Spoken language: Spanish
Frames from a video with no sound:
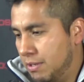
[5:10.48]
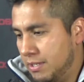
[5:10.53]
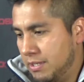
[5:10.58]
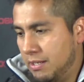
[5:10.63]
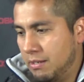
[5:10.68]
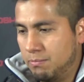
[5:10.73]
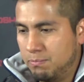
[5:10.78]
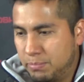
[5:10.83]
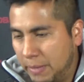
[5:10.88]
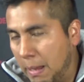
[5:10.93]

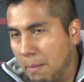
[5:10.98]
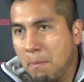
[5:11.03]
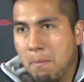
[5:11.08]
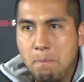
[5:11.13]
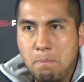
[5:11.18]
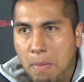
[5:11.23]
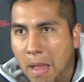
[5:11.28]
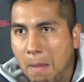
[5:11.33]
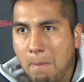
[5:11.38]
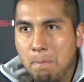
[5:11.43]
hacer
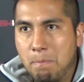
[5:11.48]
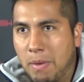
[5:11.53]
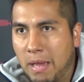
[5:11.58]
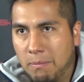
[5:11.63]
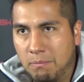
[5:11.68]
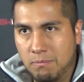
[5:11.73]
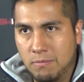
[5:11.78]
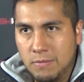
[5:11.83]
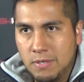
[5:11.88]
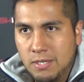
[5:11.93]
pam, pam,
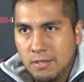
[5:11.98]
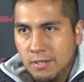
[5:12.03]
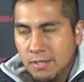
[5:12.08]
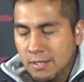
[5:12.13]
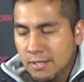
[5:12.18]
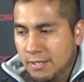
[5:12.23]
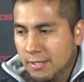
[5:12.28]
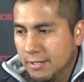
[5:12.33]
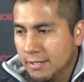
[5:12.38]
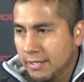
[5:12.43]
pam.
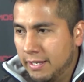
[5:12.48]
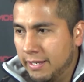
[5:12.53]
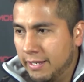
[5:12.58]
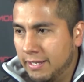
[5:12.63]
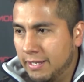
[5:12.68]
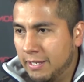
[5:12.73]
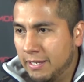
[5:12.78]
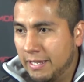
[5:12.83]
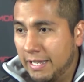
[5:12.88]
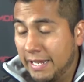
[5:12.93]

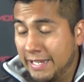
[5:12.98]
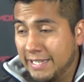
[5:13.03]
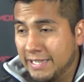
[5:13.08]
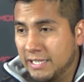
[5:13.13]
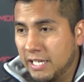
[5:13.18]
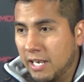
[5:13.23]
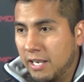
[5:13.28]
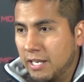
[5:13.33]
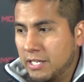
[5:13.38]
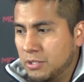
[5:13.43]
la
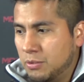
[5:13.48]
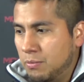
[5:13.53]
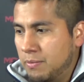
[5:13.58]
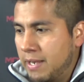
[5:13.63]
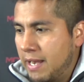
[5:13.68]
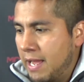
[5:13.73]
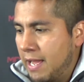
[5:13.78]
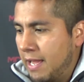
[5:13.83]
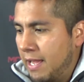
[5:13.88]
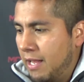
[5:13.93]
guitarra es
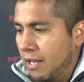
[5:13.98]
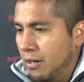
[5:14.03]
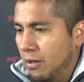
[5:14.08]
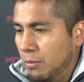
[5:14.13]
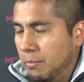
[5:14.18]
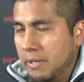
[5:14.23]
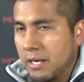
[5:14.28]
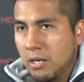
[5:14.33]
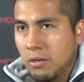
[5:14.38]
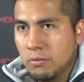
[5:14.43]
una
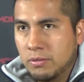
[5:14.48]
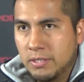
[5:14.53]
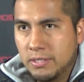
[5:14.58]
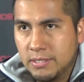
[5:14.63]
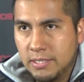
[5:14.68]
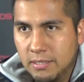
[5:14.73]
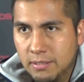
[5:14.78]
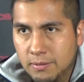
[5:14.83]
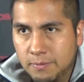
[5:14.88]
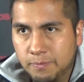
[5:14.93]
overload
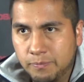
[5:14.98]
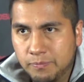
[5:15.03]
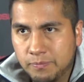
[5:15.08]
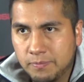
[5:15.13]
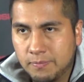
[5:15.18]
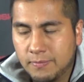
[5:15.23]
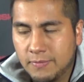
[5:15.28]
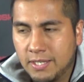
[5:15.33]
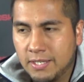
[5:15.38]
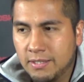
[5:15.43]
guitar,
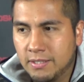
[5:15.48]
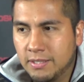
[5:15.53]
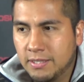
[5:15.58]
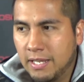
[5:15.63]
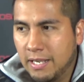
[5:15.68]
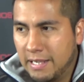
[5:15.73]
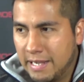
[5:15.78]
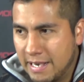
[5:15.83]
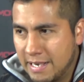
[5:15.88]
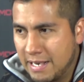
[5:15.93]

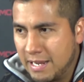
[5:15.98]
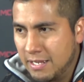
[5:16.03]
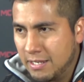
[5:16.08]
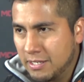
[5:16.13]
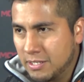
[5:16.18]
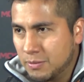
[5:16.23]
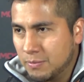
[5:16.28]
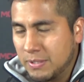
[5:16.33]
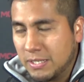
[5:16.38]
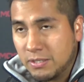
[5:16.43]
italiana,
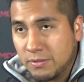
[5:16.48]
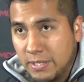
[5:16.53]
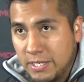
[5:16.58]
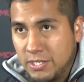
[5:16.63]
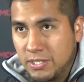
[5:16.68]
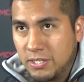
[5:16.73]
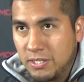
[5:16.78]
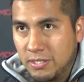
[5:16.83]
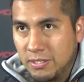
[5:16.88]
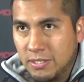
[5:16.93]
es una
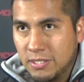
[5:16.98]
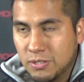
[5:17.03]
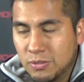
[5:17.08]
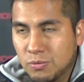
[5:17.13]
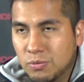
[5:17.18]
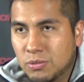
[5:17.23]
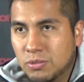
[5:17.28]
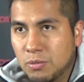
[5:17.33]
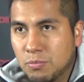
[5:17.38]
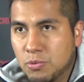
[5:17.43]
Raging, es
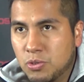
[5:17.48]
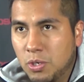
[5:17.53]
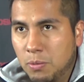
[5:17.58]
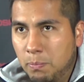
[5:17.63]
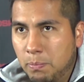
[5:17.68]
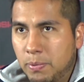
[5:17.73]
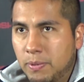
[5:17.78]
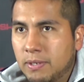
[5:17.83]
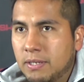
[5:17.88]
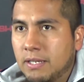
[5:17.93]
Custom
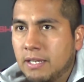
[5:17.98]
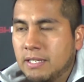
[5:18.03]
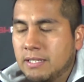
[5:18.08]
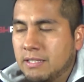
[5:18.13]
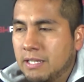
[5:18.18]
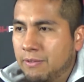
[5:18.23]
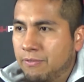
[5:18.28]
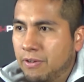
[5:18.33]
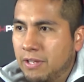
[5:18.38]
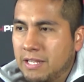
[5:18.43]
Shop, que
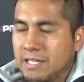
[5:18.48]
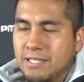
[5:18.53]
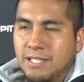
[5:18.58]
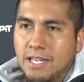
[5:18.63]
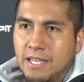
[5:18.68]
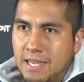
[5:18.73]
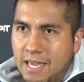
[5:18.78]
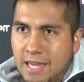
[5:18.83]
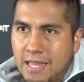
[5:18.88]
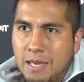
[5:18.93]
esta fue
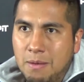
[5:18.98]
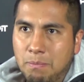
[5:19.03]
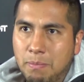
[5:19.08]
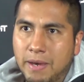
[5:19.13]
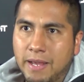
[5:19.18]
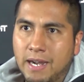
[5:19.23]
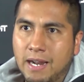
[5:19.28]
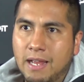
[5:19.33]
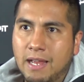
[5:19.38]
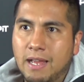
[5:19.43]
diseñada
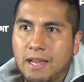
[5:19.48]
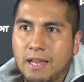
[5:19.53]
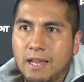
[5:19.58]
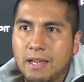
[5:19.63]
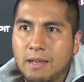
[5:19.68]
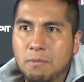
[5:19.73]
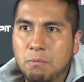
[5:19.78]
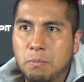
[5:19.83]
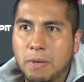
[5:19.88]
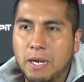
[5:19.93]

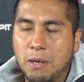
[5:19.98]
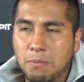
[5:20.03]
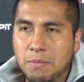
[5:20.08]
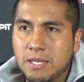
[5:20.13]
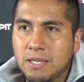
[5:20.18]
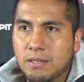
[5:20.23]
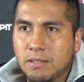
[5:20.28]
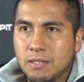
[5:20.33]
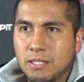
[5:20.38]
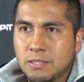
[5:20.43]
para, para
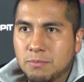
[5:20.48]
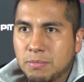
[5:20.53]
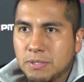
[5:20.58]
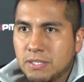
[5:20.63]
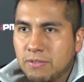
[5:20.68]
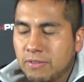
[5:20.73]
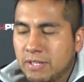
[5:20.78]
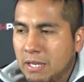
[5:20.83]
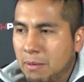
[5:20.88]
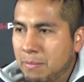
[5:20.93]
mí
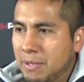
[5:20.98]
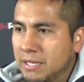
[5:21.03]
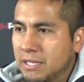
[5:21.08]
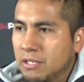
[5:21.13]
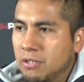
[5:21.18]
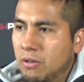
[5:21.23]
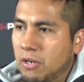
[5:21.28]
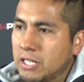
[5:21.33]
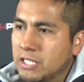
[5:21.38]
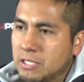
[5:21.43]

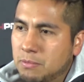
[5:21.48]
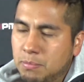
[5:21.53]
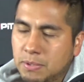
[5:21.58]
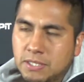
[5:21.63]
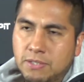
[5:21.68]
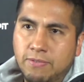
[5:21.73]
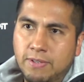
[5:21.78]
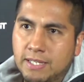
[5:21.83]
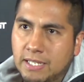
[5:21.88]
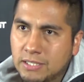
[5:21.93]
específicamente con las
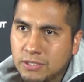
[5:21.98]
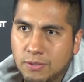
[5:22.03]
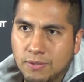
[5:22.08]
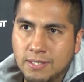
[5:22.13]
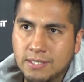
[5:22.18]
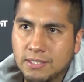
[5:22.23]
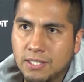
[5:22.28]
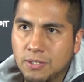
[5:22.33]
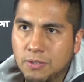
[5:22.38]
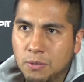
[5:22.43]

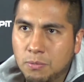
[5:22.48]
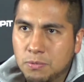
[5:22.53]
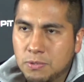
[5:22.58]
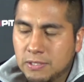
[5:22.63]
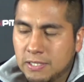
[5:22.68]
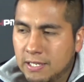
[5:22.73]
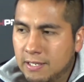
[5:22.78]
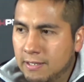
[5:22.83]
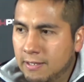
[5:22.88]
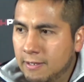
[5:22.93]
especificaciones que yo
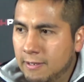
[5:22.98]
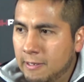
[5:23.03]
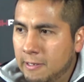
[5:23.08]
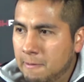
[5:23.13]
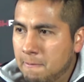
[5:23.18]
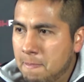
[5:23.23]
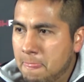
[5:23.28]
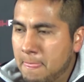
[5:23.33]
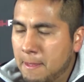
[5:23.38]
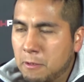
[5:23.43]
busqué.
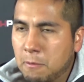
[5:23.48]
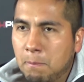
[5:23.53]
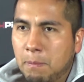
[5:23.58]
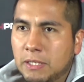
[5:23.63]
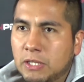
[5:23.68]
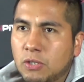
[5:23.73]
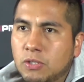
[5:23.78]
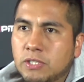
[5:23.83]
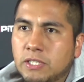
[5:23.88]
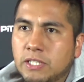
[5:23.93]
Es un
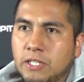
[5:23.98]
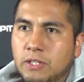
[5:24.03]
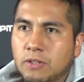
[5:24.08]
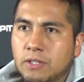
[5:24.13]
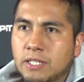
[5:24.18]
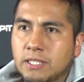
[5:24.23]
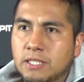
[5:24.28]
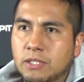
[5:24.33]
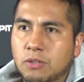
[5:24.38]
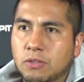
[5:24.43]
patrocinio
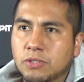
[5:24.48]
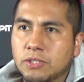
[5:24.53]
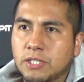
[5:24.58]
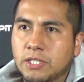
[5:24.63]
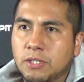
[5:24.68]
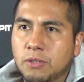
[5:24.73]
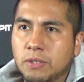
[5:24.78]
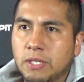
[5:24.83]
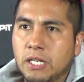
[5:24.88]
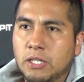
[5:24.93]
que se
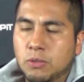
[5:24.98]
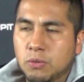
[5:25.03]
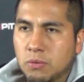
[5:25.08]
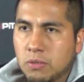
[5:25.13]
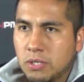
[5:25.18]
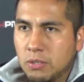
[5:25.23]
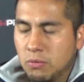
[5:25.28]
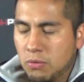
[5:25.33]
consiguió en el Tour de